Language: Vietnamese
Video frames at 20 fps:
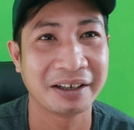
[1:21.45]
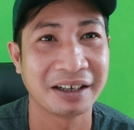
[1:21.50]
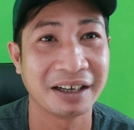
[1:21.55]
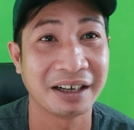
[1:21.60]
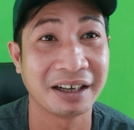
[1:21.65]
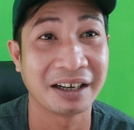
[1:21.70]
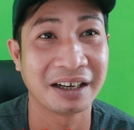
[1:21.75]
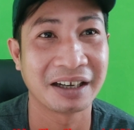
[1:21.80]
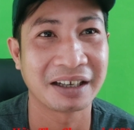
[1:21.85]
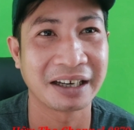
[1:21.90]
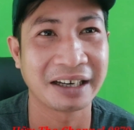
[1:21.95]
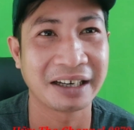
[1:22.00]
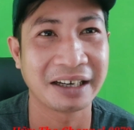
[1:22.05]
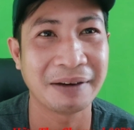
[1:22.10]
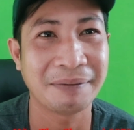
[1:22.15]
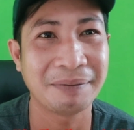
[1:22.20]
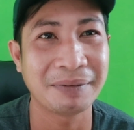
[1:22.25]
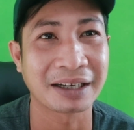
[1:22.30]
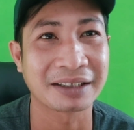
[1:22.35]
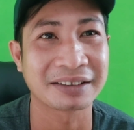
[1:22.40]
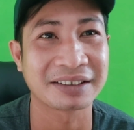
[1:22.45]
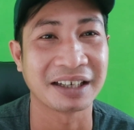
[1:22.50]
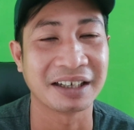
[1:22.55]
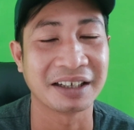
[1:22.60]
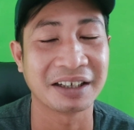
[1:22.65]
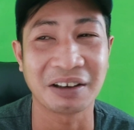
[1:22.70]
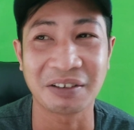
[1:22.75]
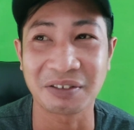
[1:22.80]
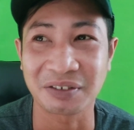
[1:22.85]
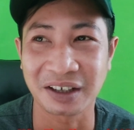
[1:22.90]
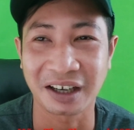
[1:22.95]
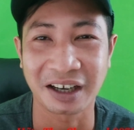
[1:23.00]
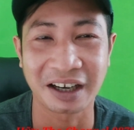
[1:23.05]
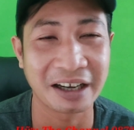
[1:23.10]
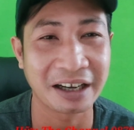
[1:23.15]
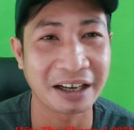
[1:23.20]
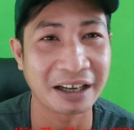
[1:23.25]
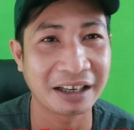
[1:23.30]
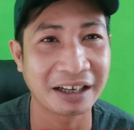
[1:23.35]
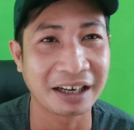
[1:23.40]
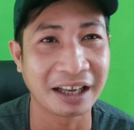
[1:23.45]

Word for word: À, thấy điếm thật sự không? Đó,